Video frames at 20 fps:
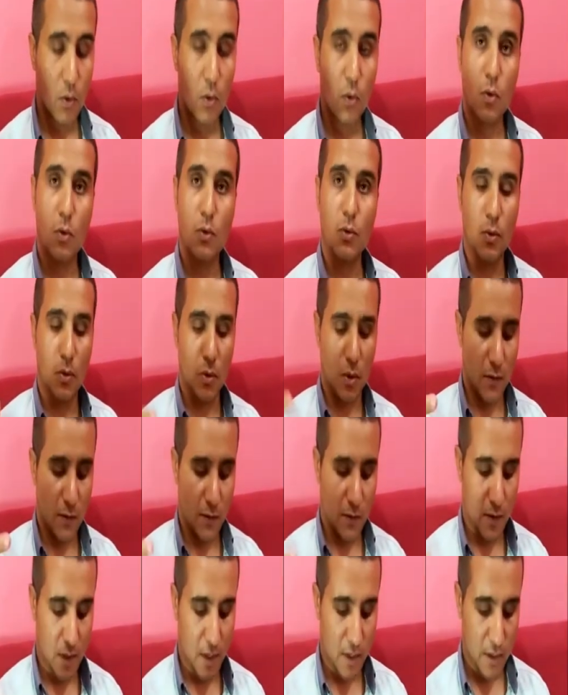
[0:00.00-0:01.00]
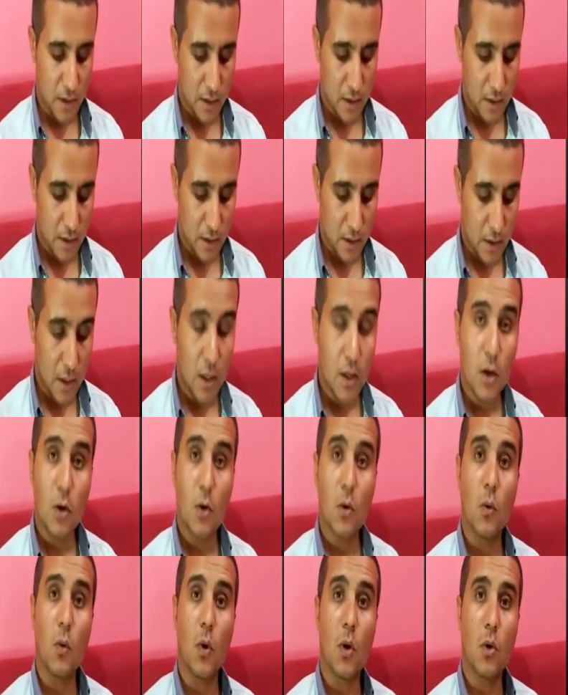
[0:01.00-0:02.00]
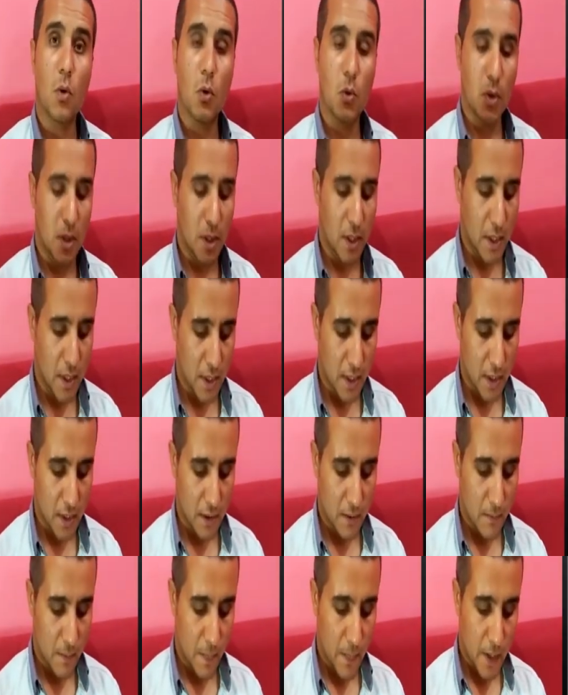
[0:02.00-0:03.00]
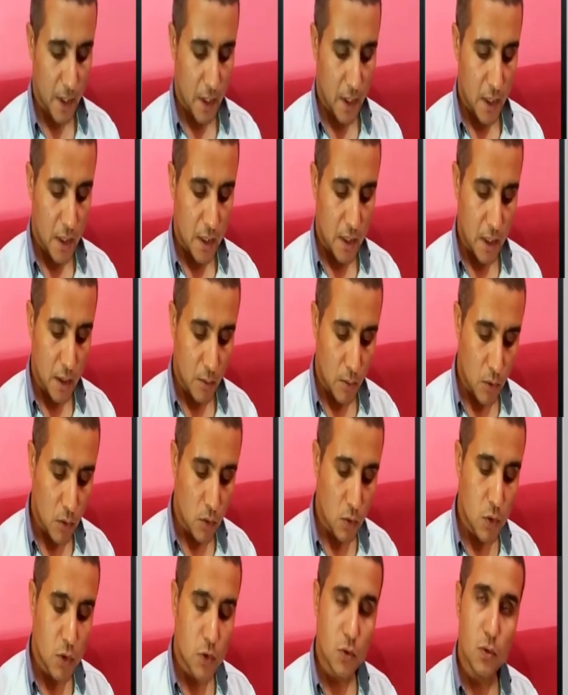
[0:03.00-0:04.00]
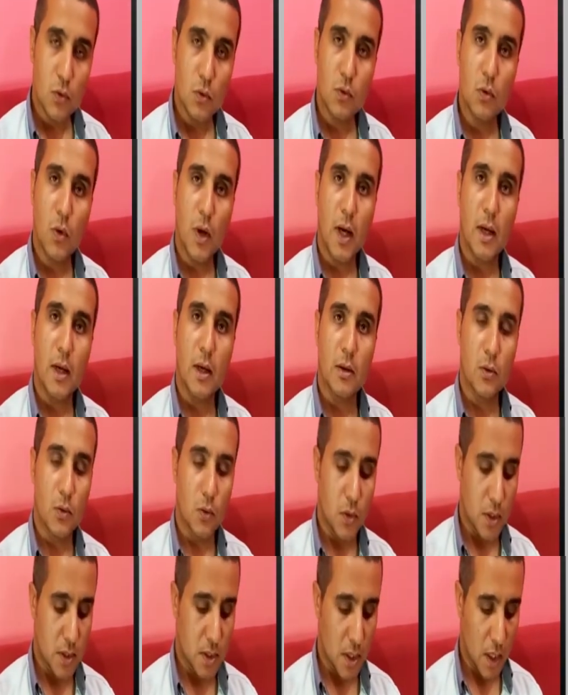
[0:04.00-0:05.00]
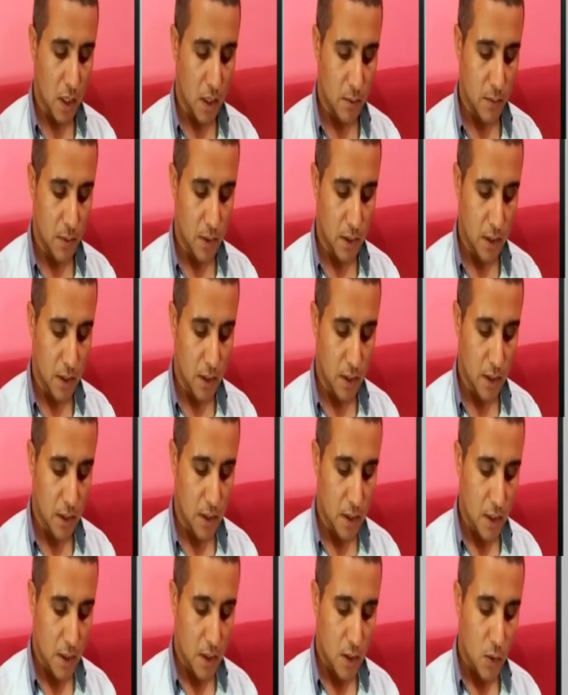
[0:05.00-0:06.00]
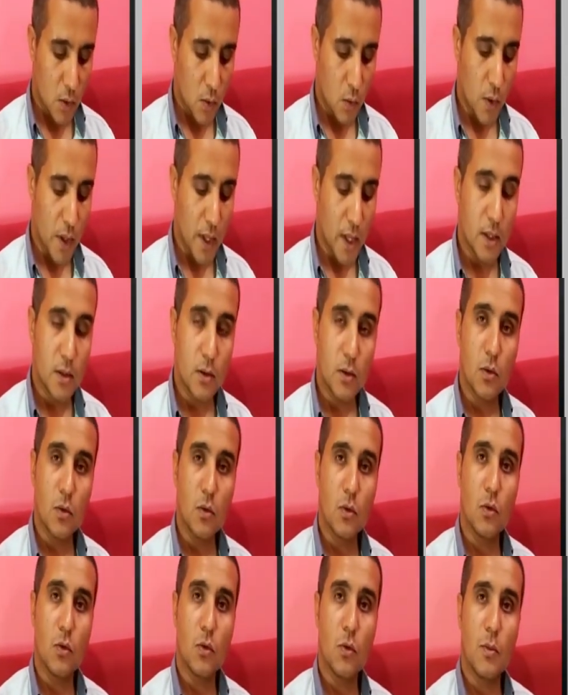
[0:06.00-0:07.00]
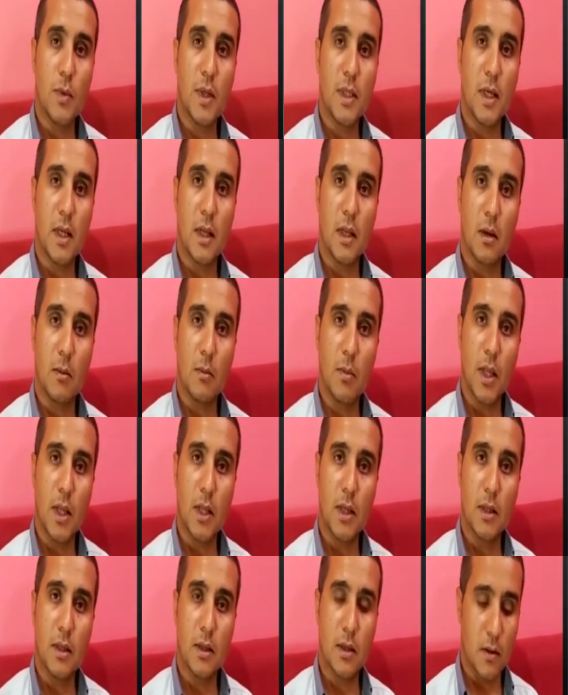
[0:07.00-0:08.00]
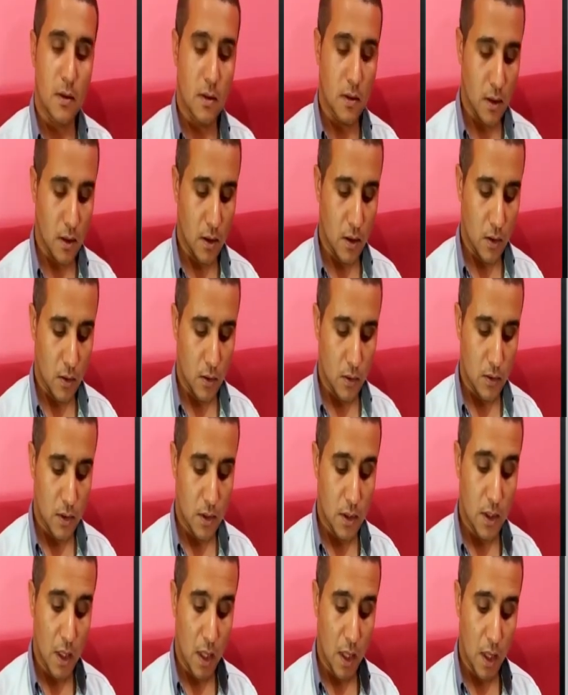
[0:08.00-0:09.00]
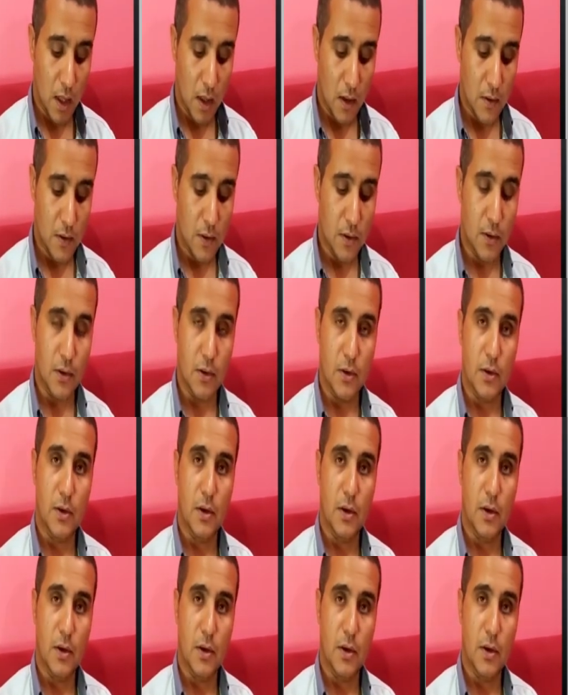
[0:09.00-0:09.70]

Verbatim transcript: كنت طفلا وكنا يمر الجنود على دور صحبي ويدنو من البيت ظل حذر